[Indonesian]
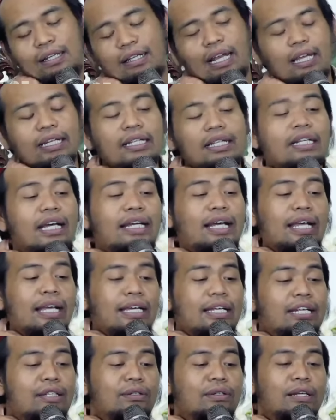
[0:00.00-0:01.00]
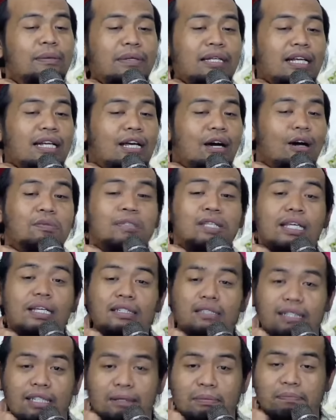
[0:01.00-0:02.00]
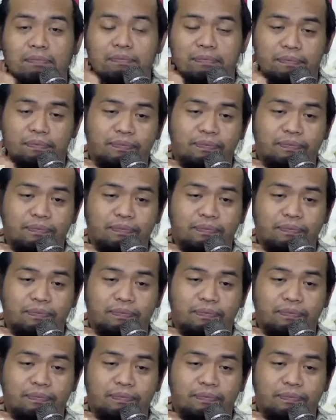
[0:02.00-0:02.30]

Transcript: Nah ini kayak gini itu namanya gak objektif.